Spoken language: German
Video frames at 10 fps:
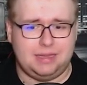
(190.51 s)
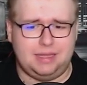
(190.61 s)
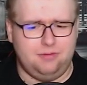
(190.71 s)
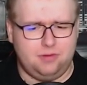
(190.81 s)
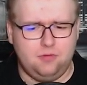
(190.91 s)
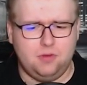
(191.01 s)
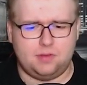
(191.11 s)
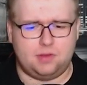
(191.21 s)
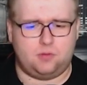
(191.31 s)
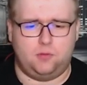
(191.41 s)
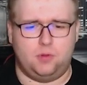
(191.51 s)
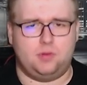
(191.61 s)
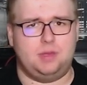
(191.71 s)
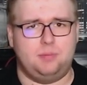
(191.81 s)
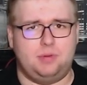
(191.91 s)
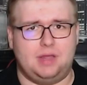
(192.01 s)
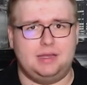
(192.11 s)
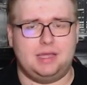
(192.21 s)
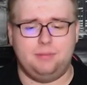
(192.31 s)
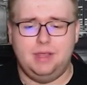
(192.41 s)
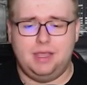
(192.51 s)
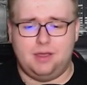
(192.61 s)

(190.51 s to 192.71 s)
die, die wissen jetzt, wofür sie den bezahlt haben,